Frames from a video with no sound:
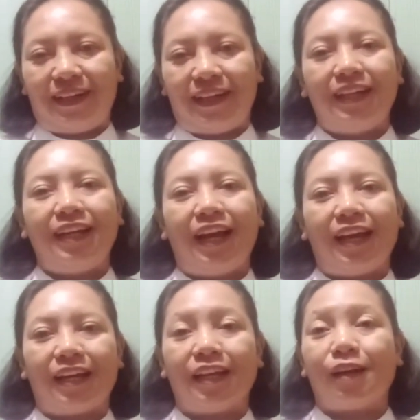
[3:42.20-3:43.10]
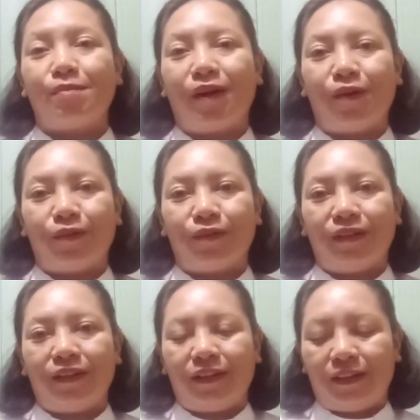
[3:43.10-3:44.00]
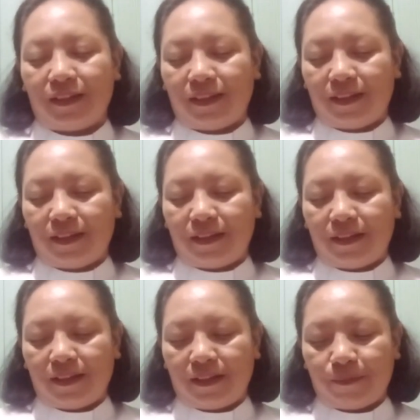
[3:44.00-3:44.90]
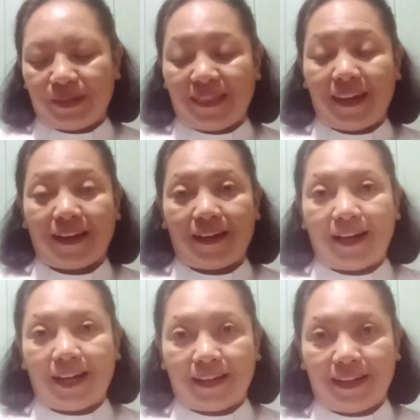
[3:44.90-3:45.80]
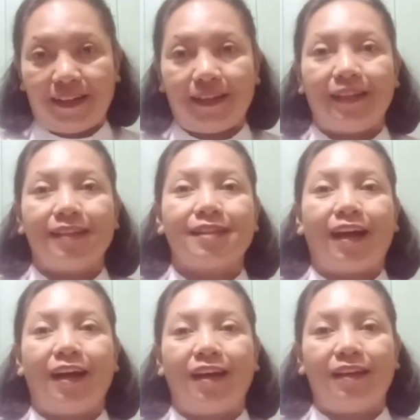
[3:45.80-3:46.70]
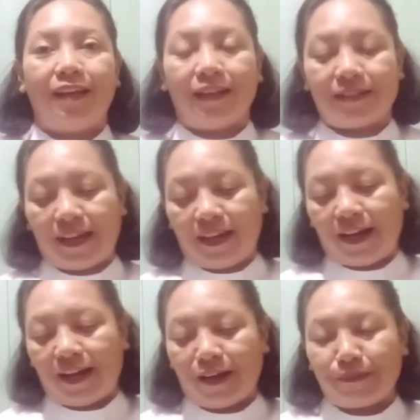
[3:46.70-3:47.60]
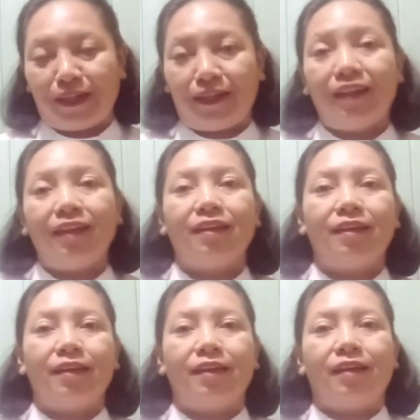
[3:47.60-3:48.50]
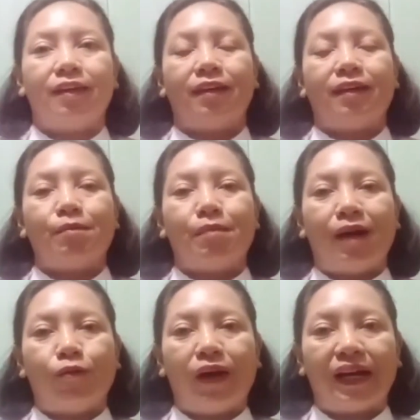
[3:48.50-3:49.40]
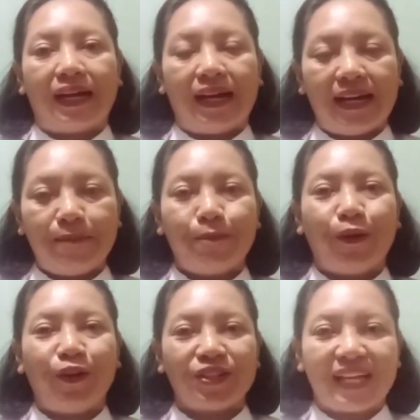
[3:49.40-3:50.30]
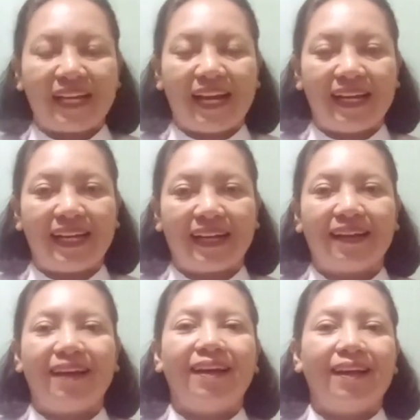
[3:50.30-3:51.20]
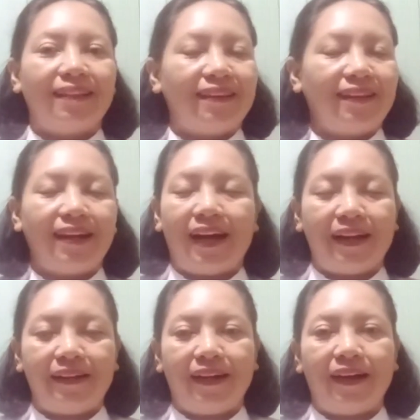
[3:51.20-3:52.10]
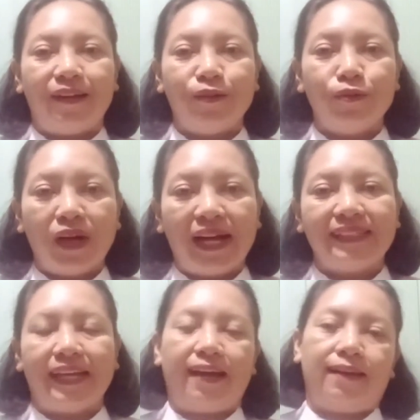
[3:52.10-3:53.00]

Inilah yang kita mau petik dari kisah yang saya alami ini bahwa kepolosan anak tidak ada duanya.